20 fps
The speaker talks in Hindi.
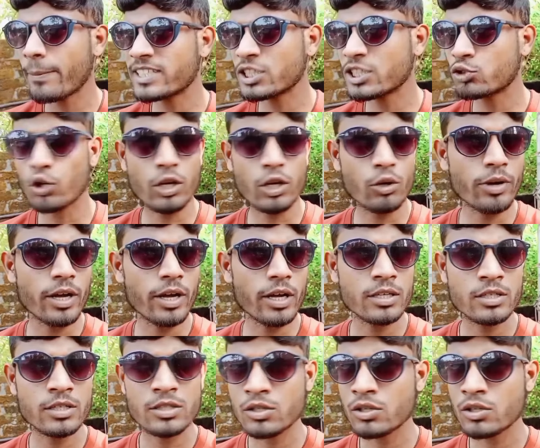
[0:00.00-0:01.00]
मेरे पैसे चोरी हुए
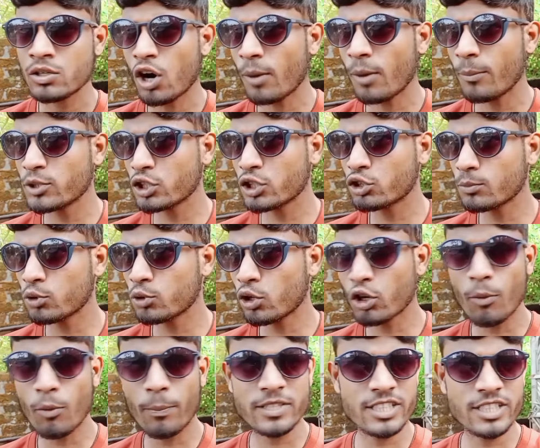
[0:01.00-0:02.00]
हैं और मुझे
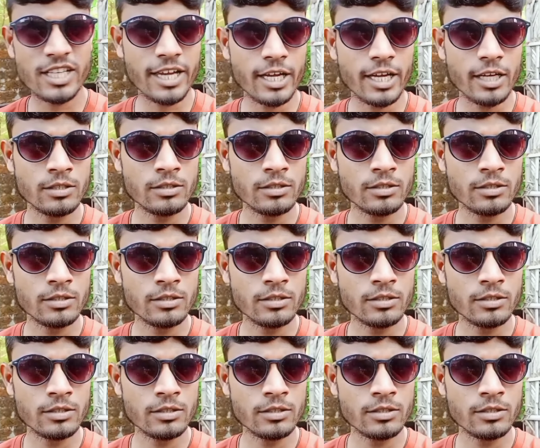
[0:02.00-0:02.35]
तुम दोनों के ऊपर शक